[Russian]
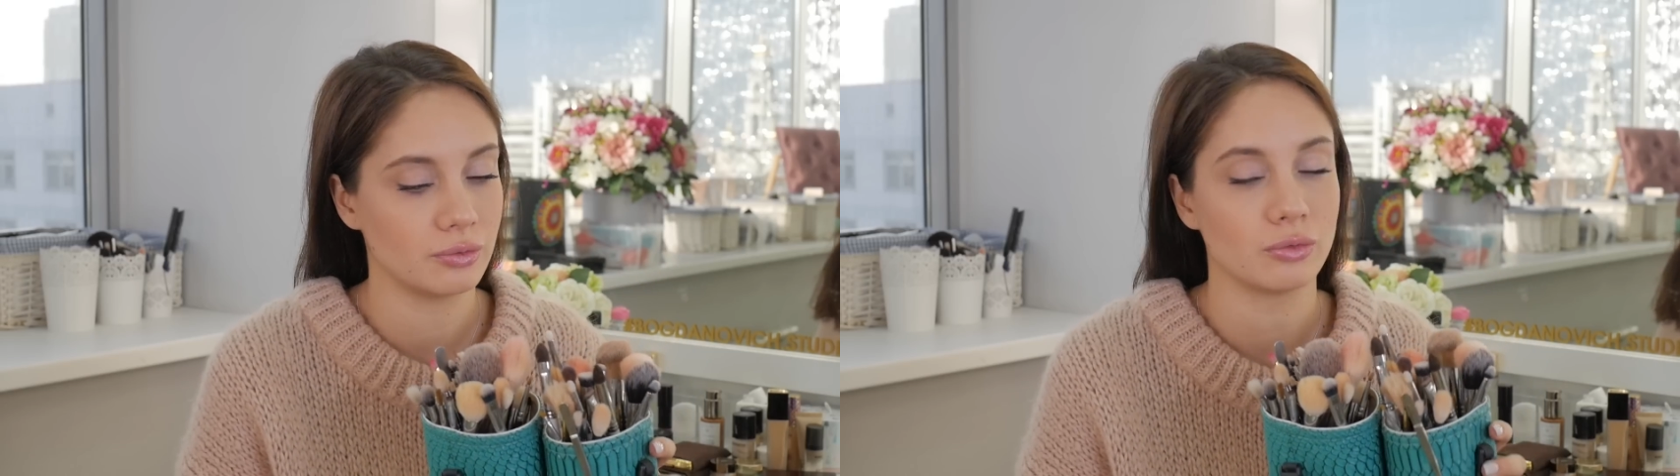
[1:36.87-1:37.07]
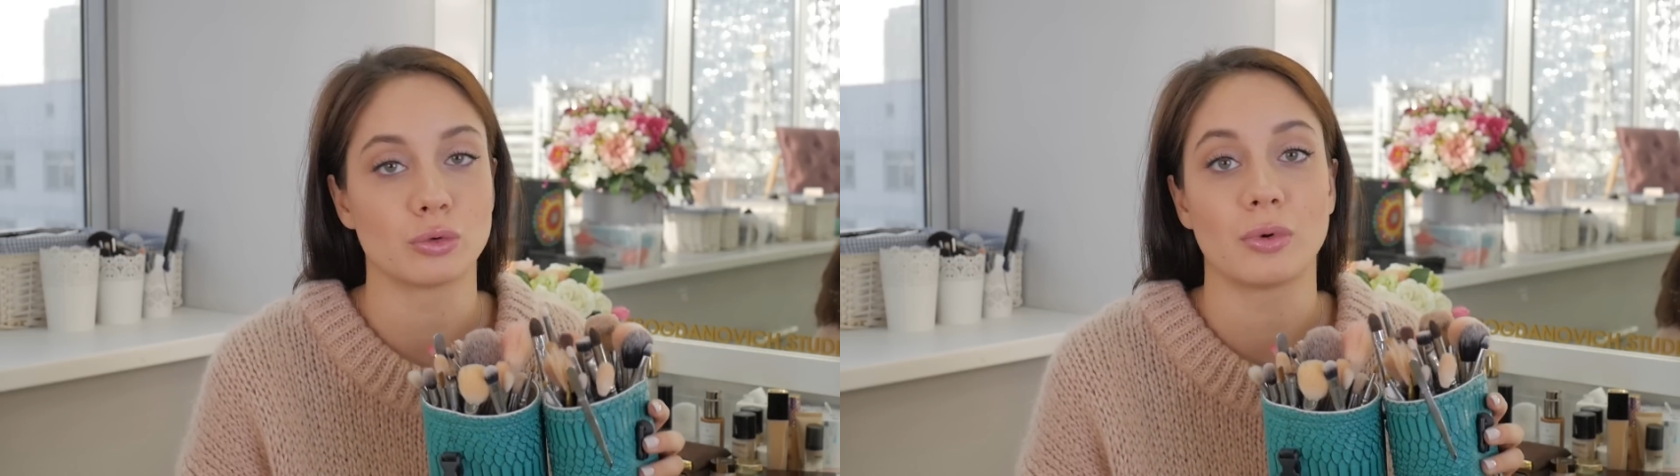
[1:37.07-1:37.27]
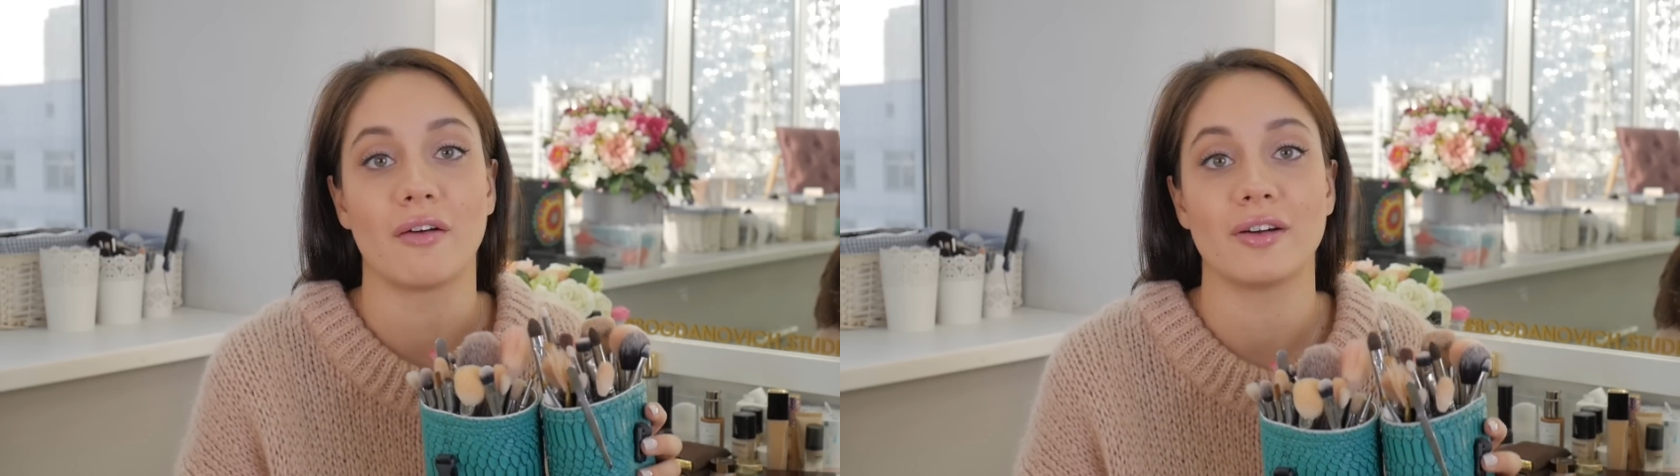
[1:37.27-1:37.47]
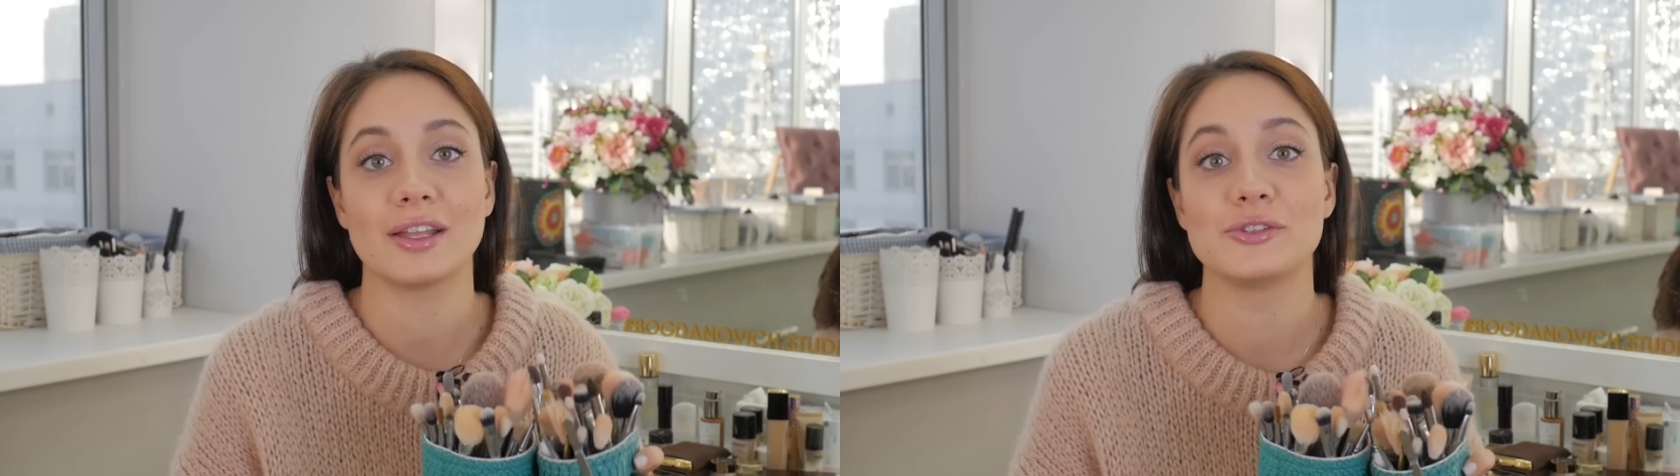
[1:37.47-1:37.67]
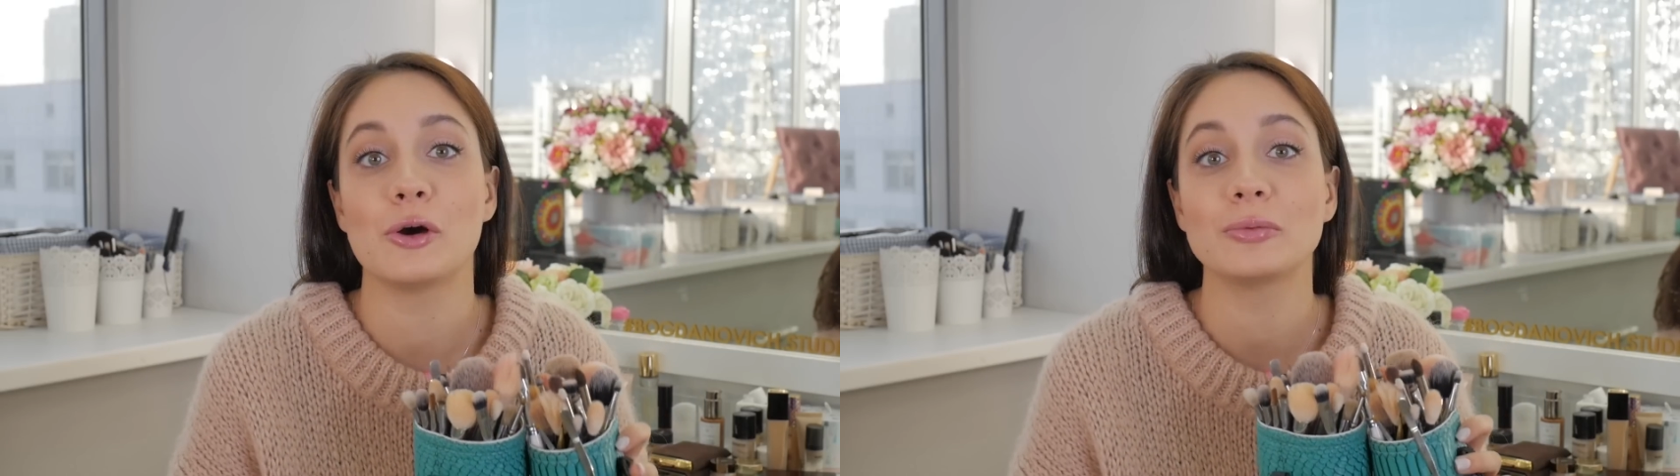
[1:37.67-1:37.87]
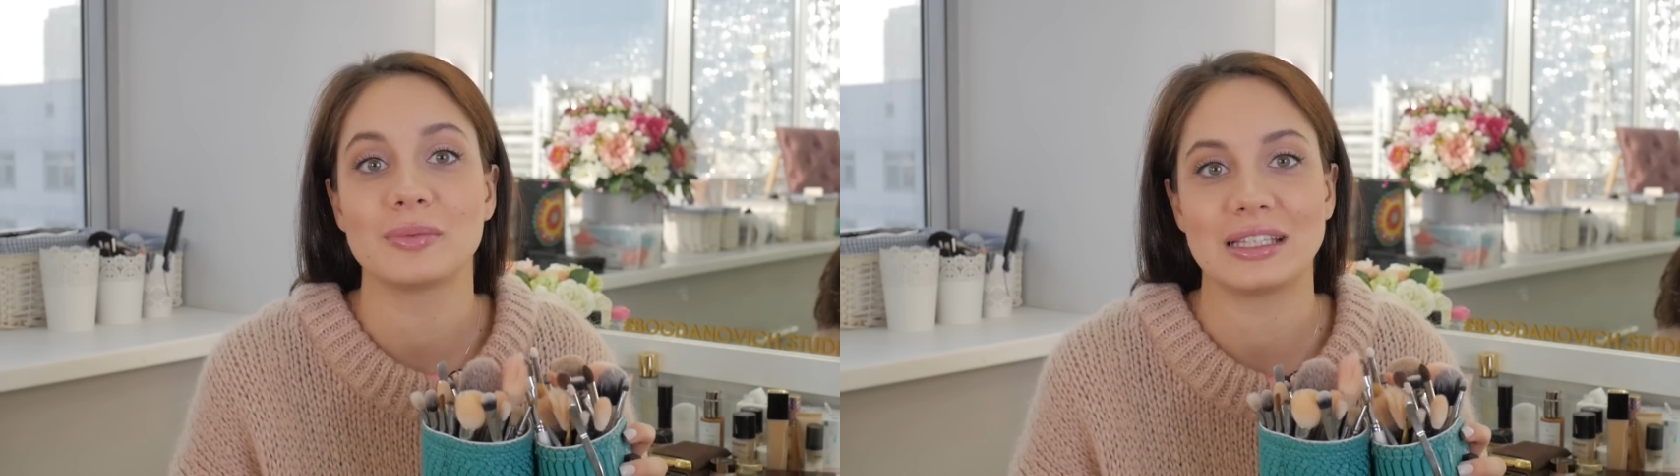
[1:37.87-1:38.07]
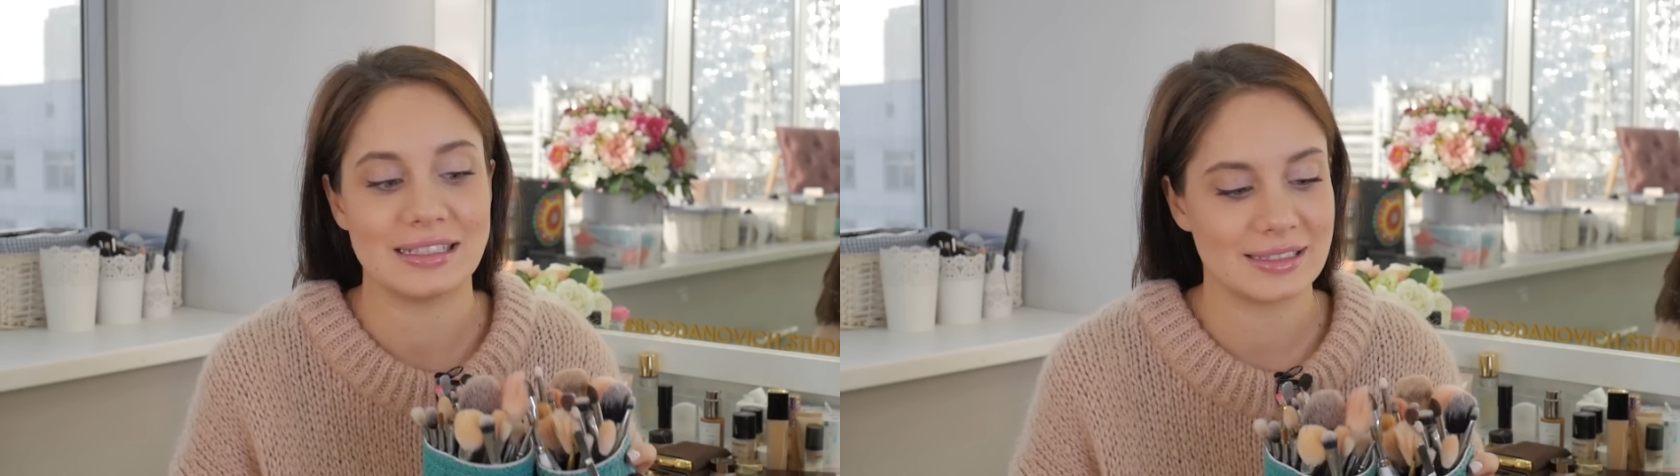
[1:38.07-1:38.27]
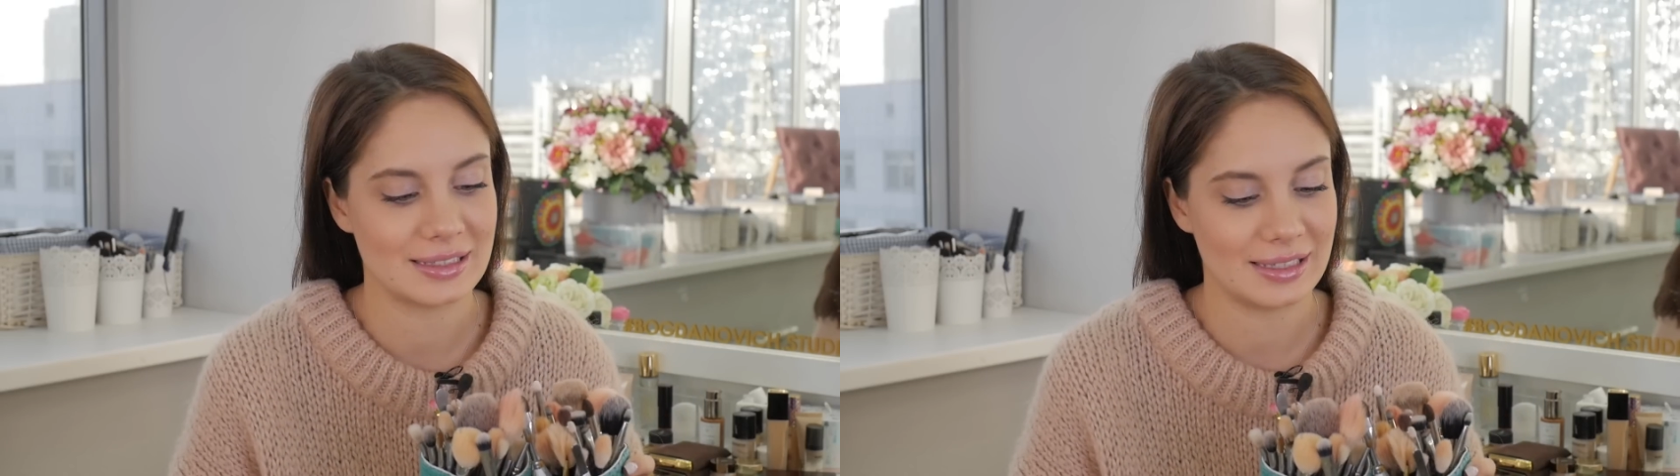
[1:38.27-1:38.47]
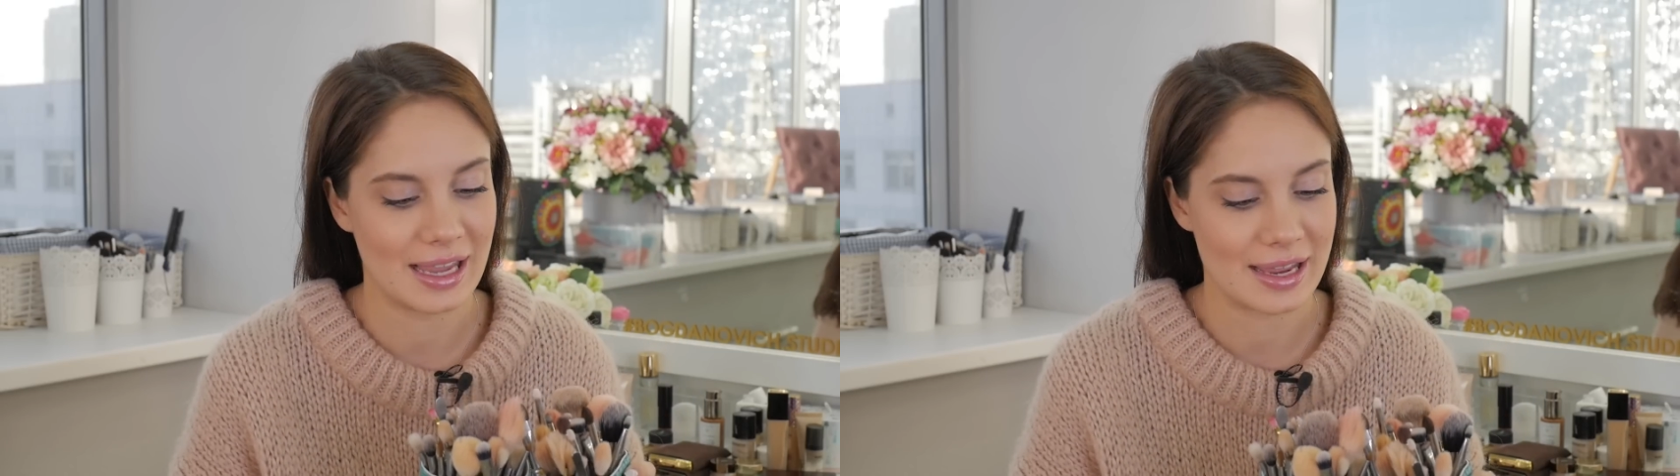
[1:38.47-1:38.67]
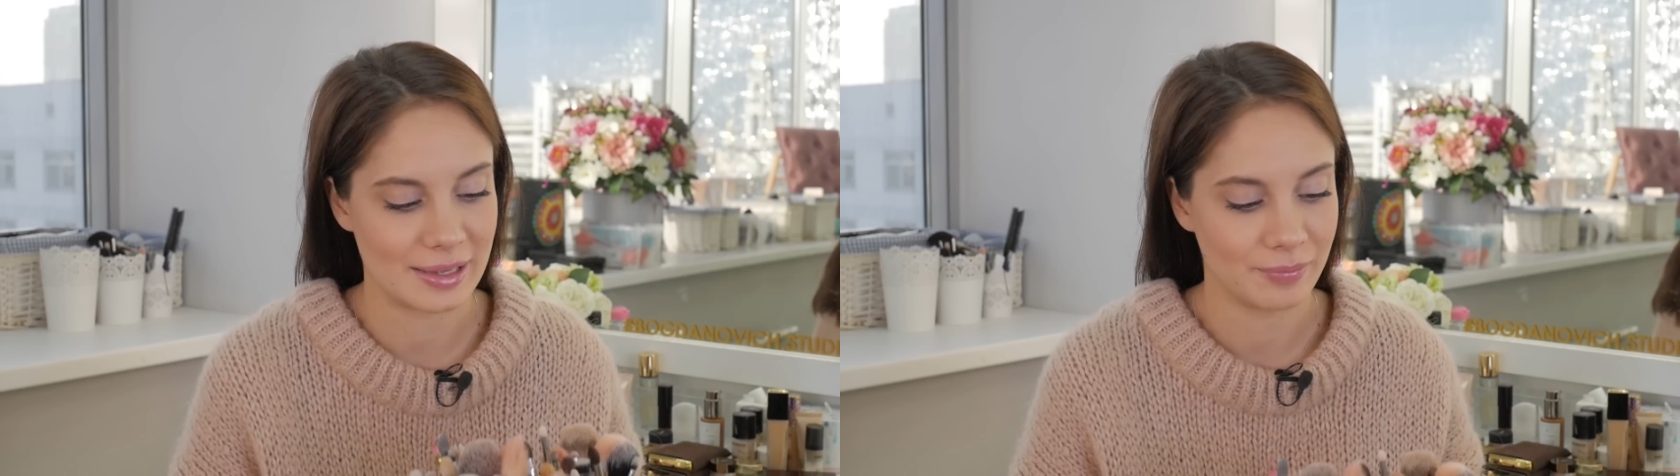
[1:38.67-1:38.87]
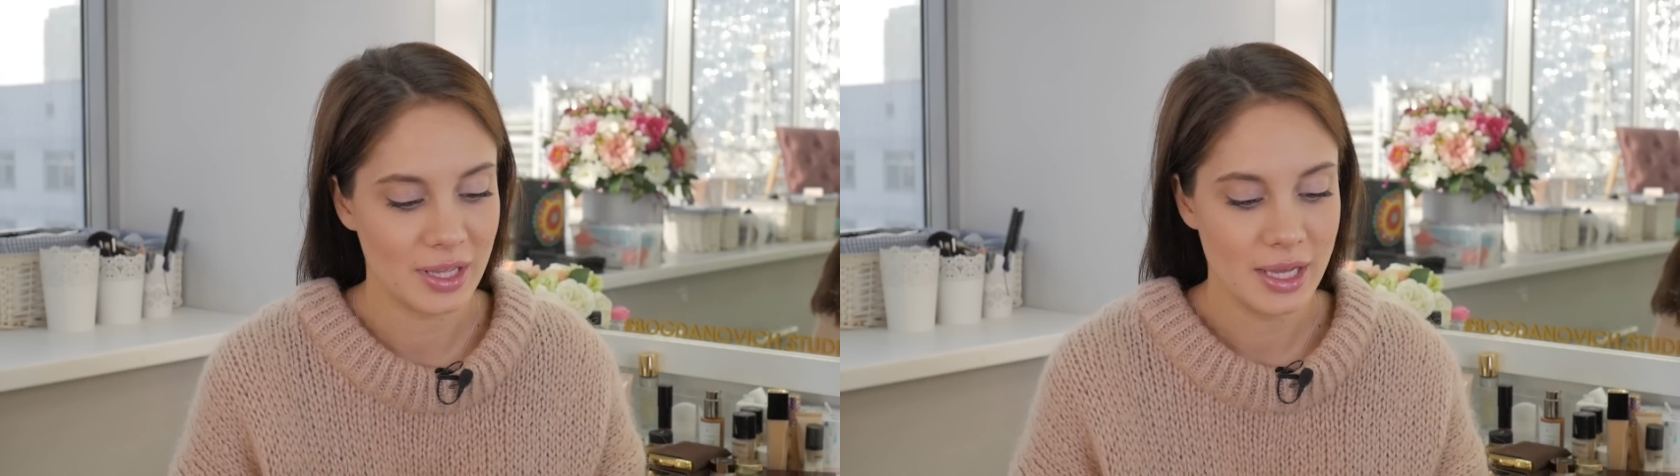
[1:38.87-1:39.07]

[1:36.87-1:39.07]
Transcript: в, грубо говоря, темном для них состоянии.